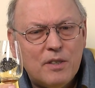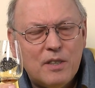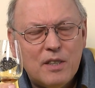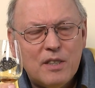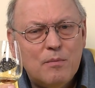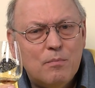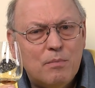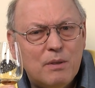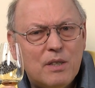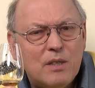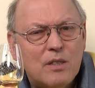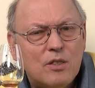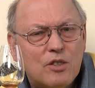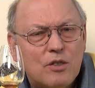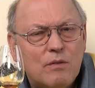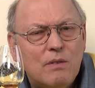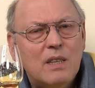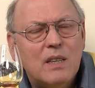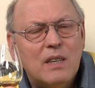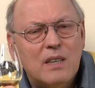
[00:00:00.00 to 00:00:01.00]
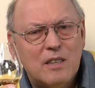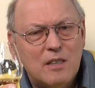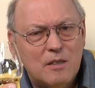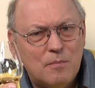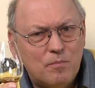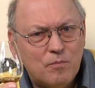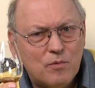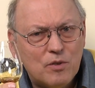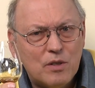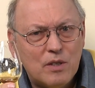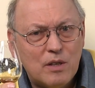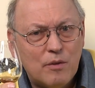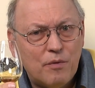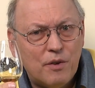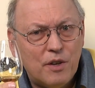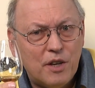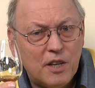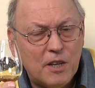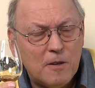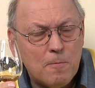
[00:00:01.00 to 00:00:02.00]
ist ein bisschen schwierig zu
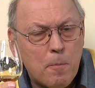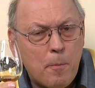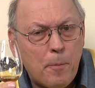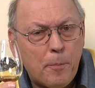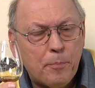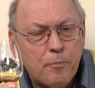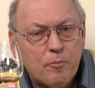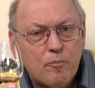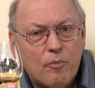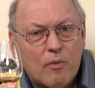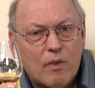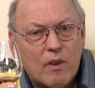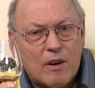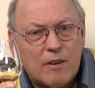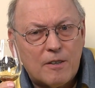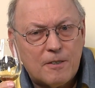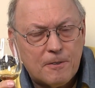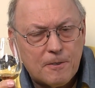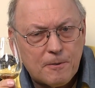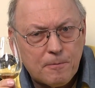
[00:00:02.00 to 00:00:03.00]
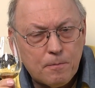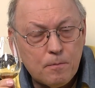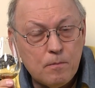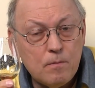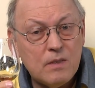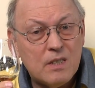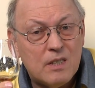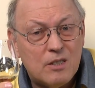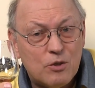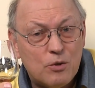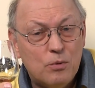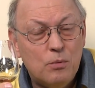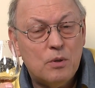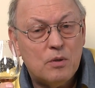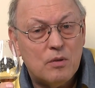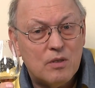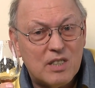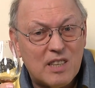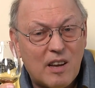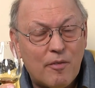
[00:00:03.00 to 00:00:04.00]
definieren.
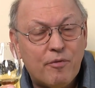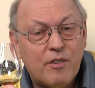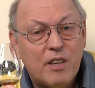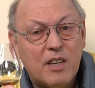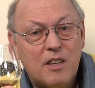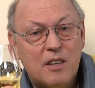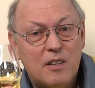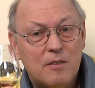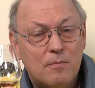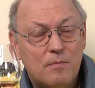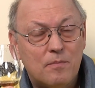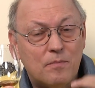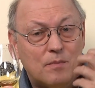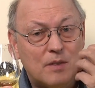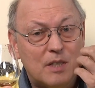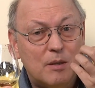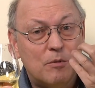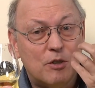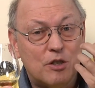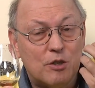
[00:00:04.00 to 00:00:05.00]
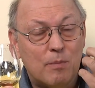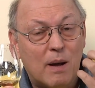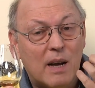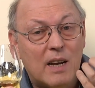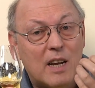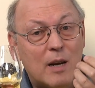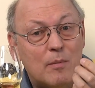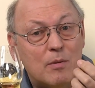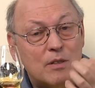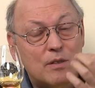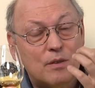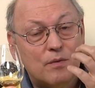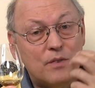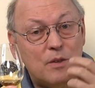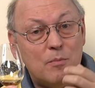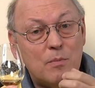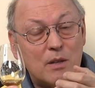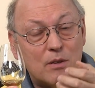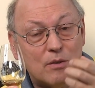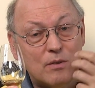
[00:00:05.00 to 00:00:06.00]
Süß und saftig im Geschmack, aber so
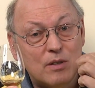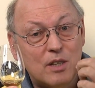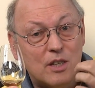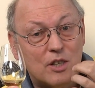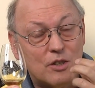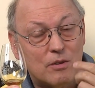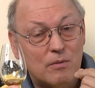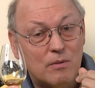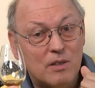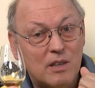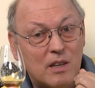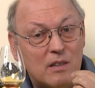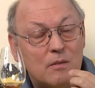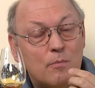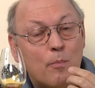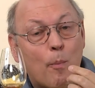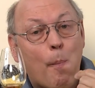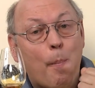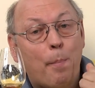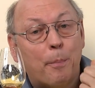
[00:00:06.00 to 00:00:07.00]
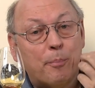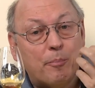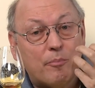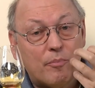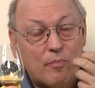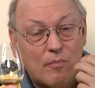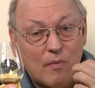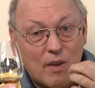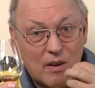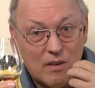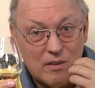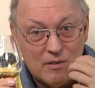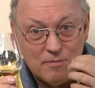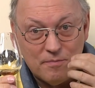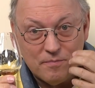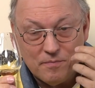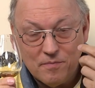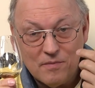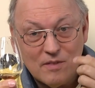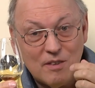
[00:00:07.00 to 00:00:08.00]
wie man runtergeschluckt hat,
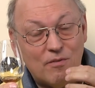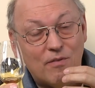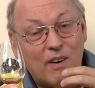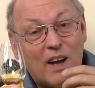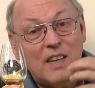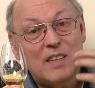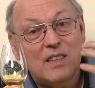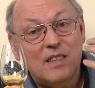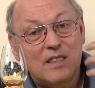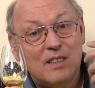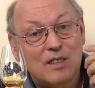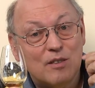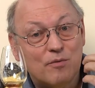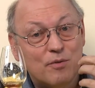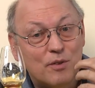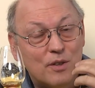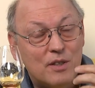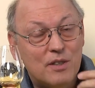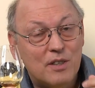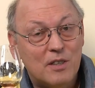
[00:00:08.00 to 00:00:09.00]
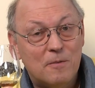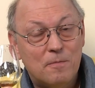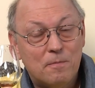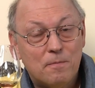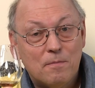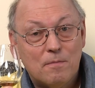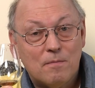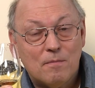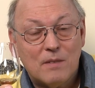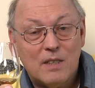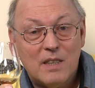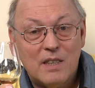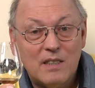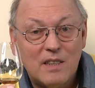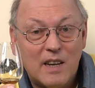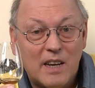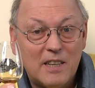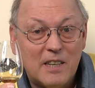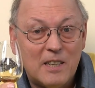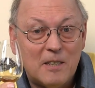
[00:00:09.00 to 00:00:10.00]
weichen diese Früchte
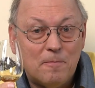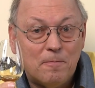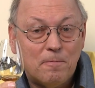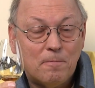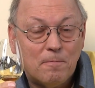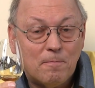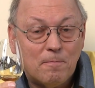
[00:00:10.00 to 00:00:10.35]
irgendeiner